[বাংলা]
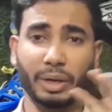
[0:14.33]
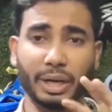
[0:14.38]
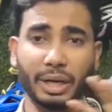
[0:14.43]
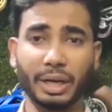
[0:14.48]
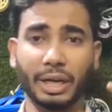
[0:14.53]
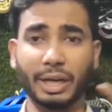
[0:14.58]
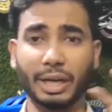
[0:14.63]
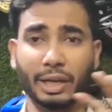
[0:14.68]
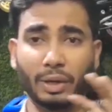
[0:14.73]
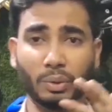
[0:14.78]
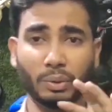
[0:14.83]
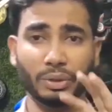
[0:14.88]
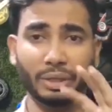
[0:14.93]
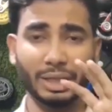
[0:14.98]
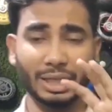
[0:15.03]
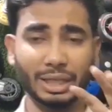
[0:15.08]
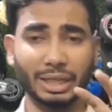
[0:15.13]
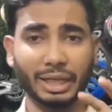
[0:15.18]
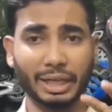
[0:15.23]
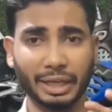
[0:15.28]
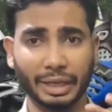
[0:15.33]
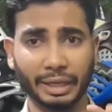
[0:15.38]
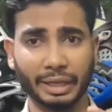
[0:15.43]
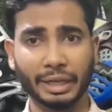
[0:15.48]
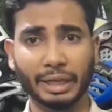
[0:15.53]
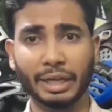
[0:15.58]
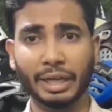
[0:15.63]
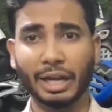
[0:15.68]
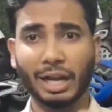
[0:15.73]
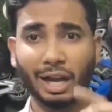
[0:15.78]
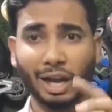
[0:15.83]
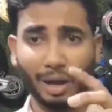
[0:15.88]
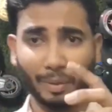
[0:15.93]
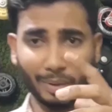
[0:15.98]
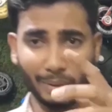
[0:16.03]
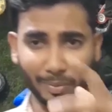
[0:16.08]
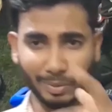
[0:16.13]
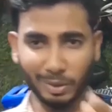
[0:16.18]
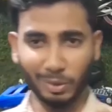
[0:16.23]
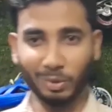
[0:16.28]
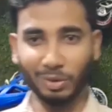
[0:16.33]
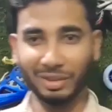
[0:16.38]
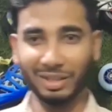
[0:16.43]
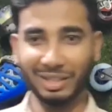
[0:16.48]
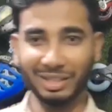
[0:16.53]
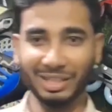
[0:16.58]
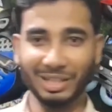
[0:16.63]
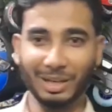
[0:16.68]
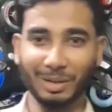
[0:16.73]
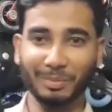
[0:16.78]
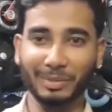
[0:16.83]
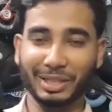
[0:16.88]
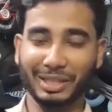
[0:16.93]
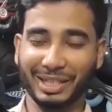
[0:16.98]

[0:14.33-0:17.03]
রেটে কেউ দিয়ে থাকে আমি আপনাকে কথা দিলাম